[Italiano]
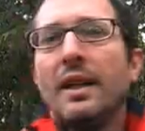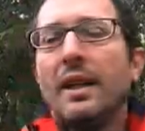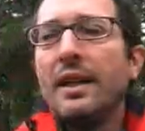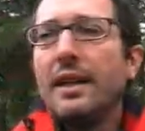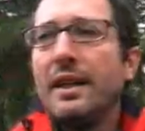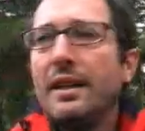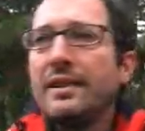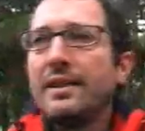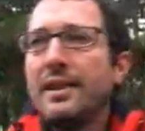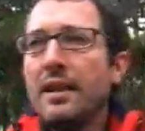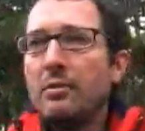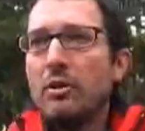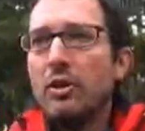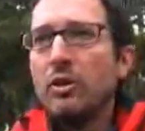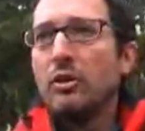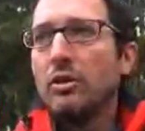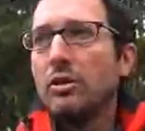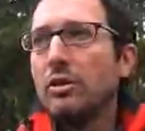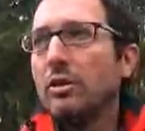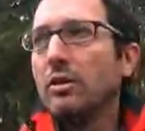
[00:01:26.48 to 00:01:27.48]
Eh,
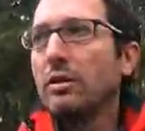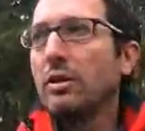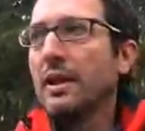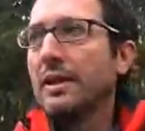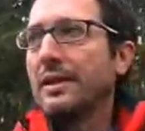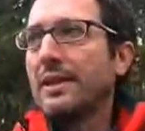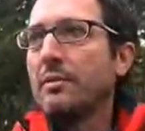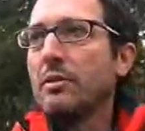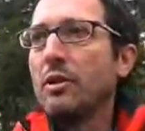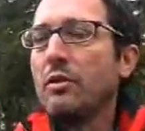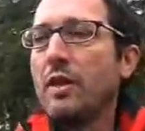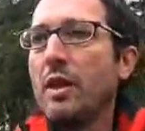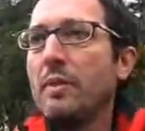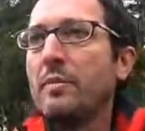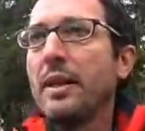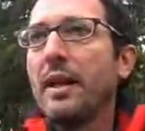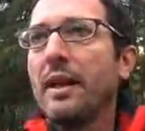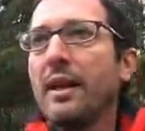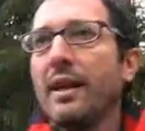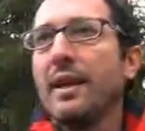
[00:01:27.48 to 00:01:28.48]
siamo, siamo, qui
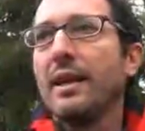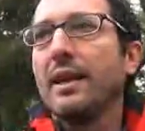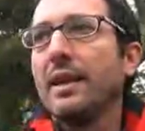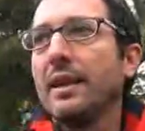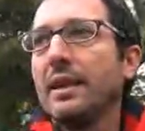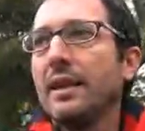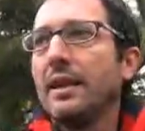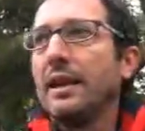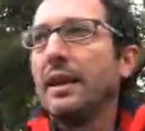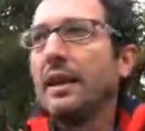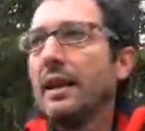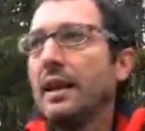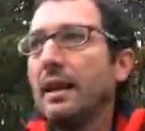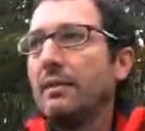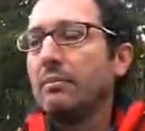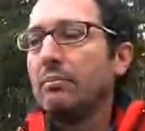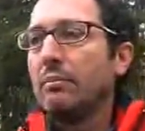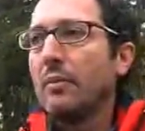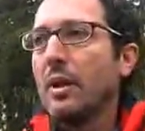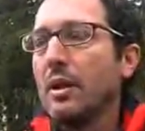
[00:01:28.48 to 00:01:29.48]
per,
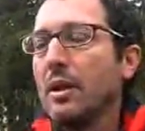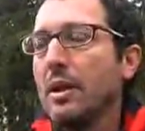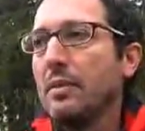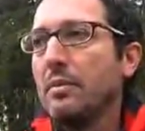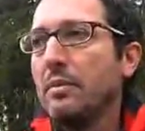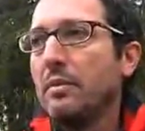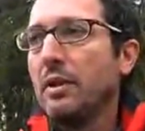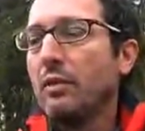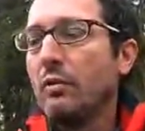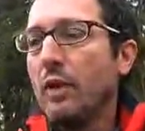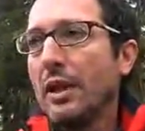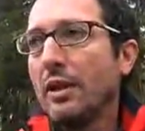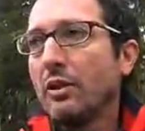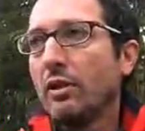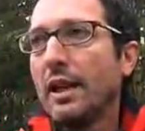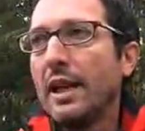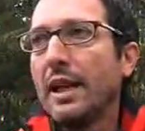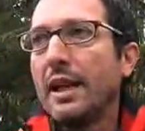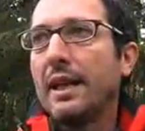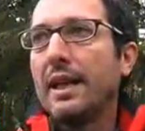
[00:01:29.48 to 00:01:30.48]
in quanto
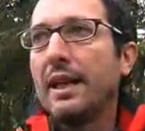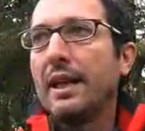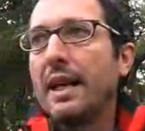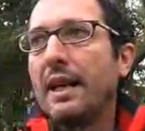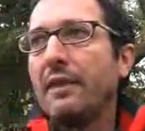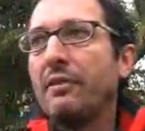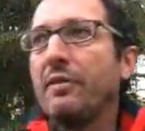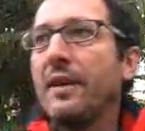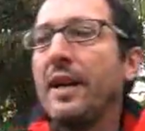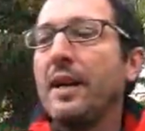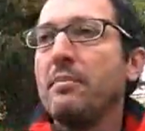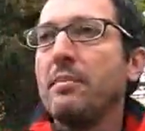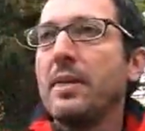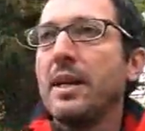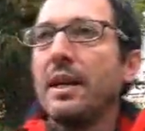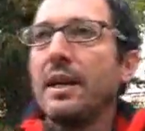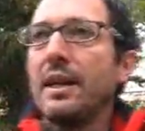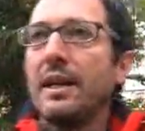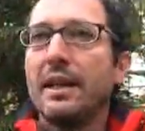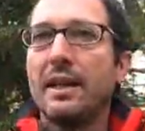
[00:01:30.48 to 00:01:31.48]
la, la FM
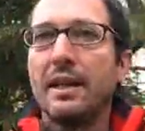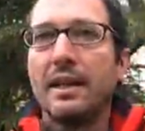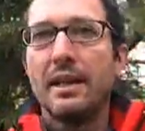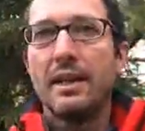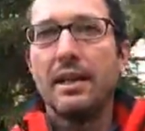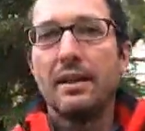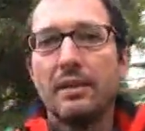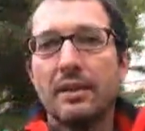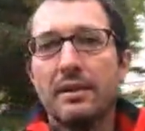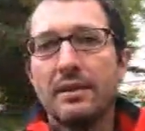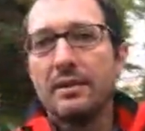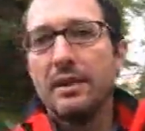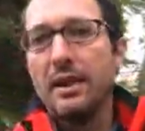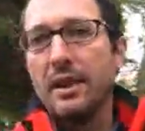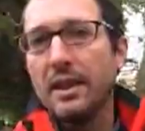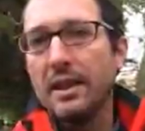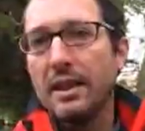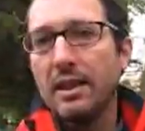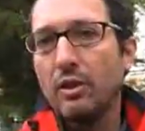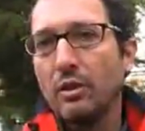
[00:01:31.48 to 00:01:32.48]

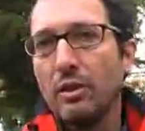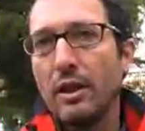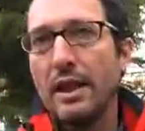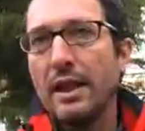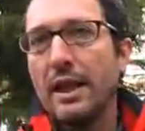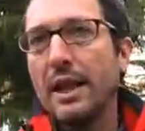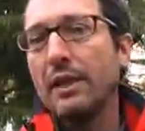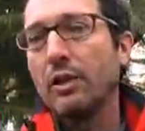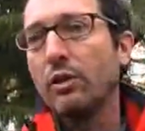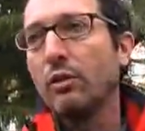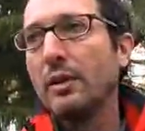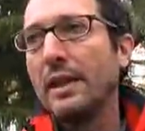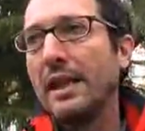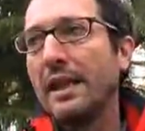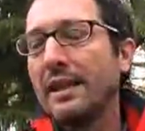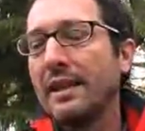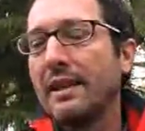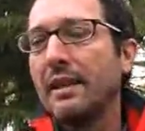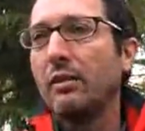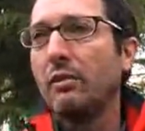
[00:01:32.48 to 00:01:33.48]
ha, con un atto
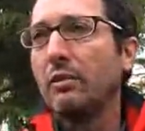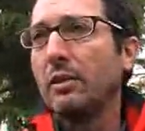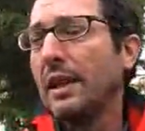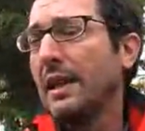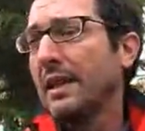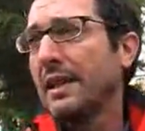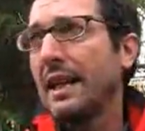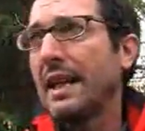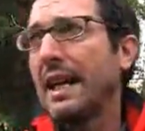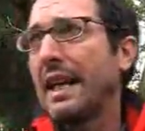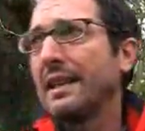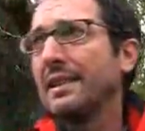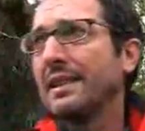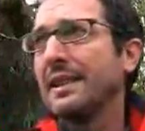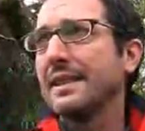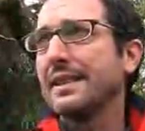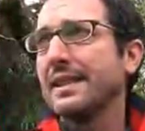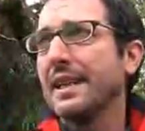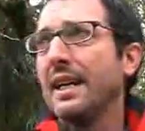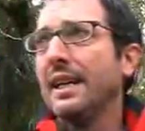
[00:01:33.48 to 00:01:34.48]
unilaterale,
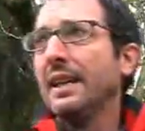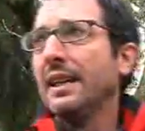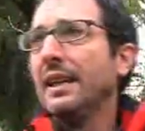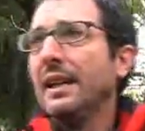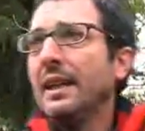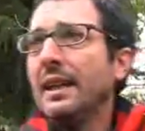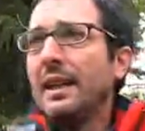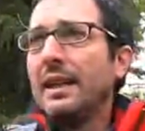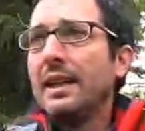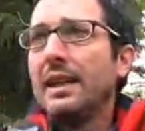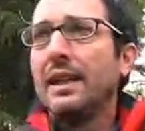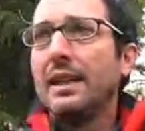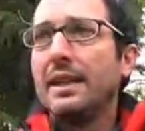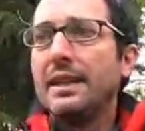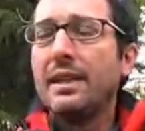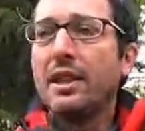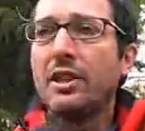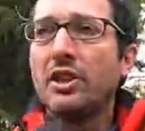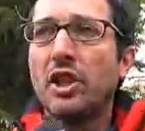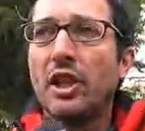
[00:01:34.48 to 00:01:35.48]
senza eh,
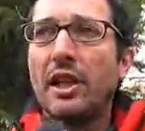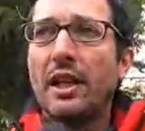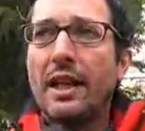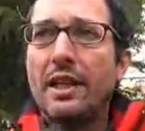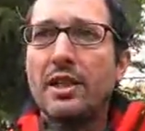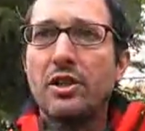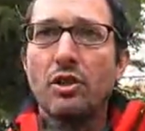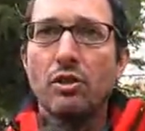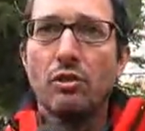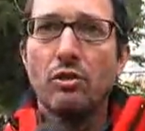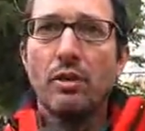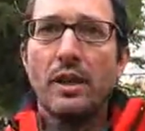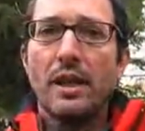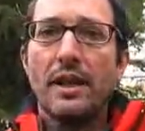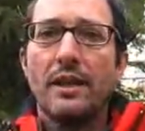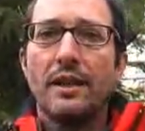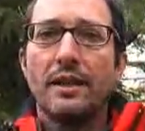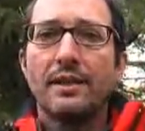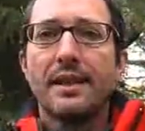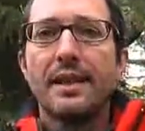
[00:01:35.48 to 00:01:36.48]
dirci le
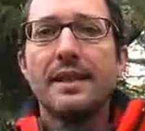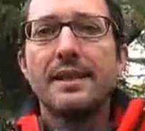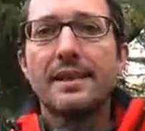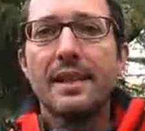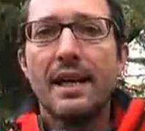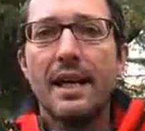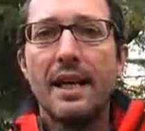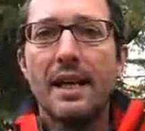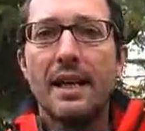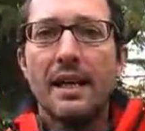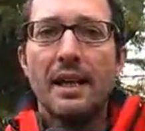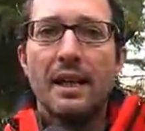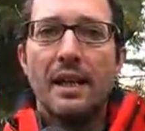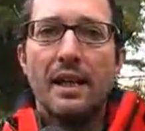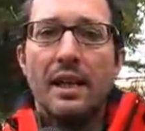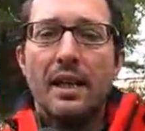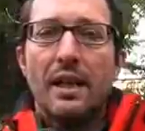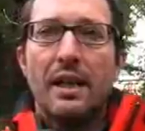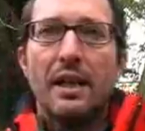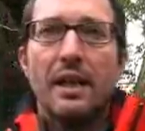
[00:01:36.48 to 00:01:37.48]
ragioni, senza
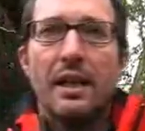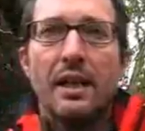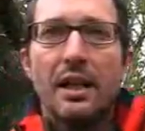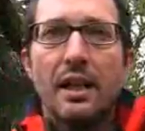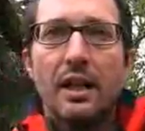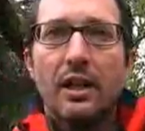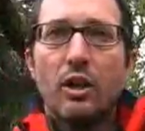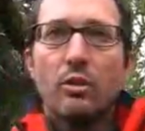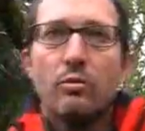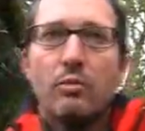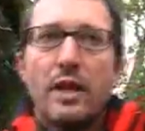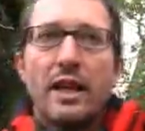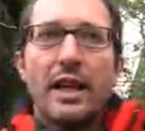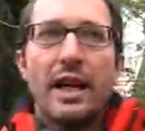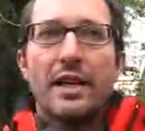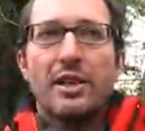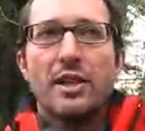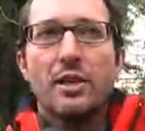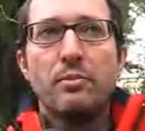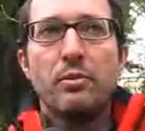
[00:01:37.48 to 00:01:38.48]
eh,
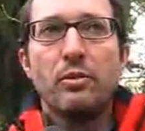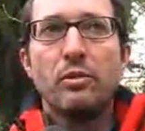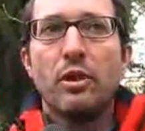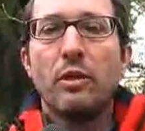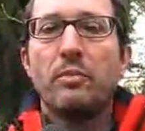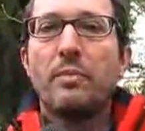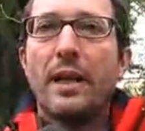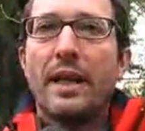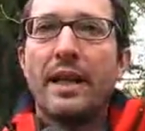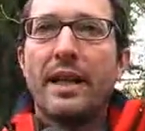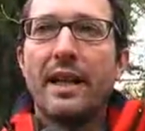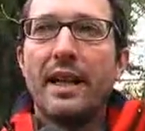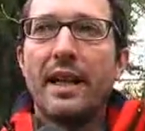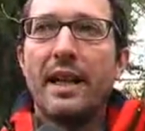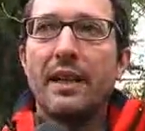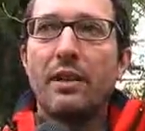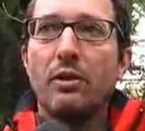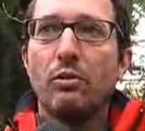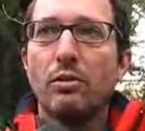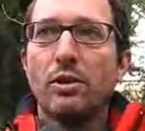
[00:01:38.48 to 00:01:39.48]
comunicarci appunto il perché, ha
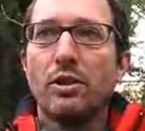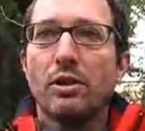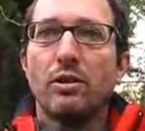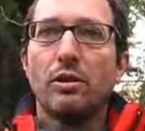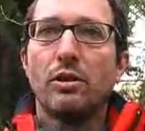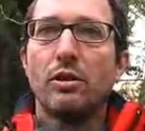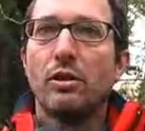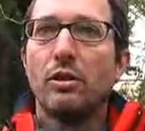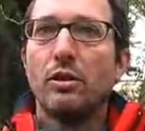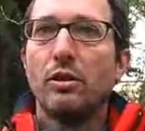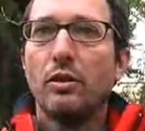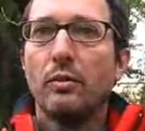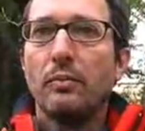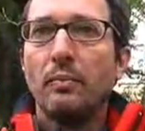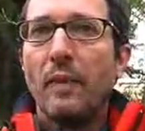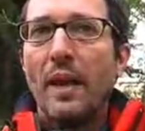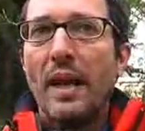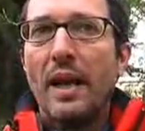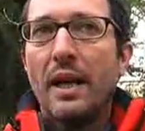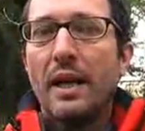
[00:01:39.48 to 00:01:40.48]
chiuso
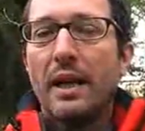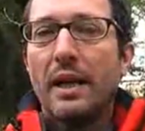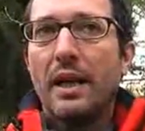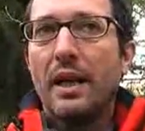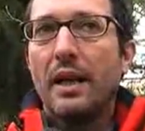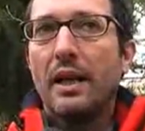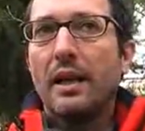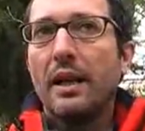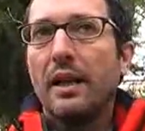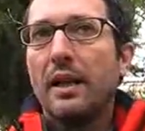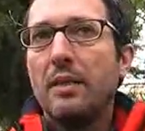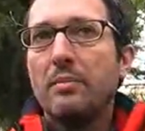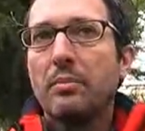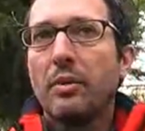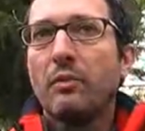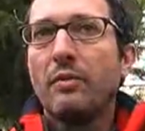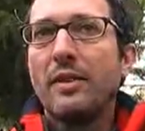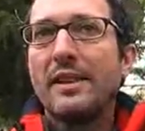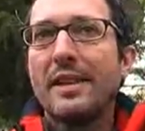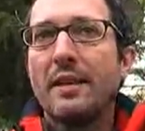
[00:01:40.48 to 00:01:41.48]

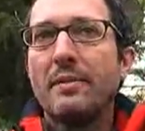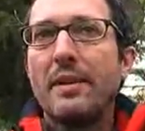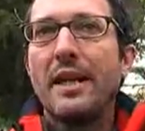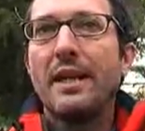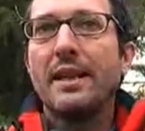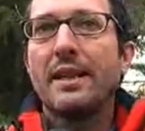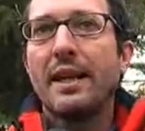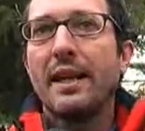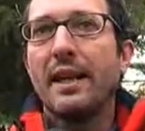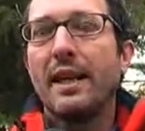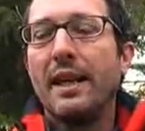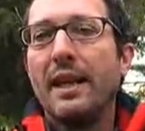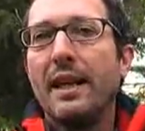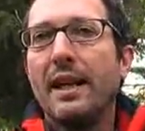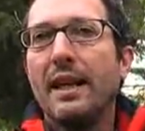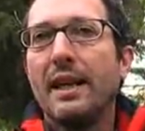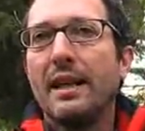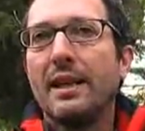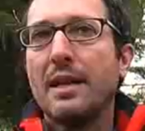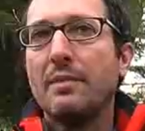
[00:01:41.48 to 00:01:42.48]
improvvisamente
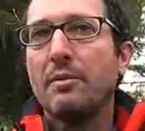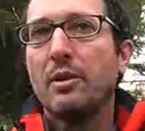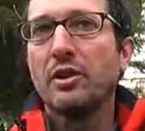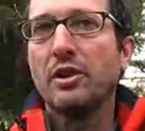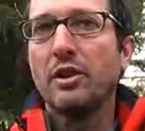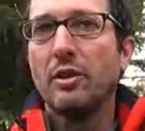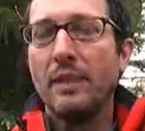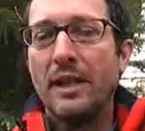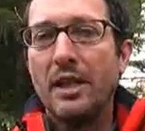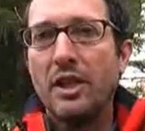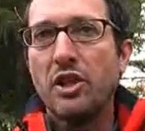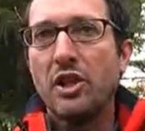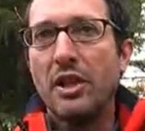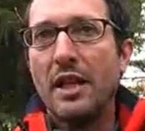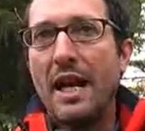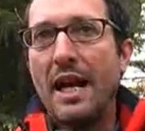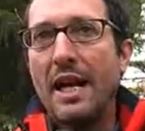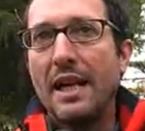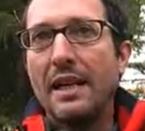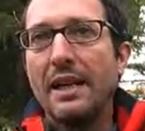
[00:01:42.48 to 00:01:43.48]
il deposito
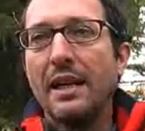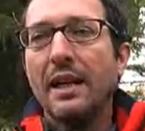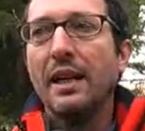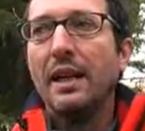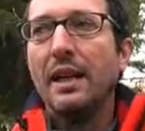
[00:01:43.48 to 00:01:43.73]
medicinali.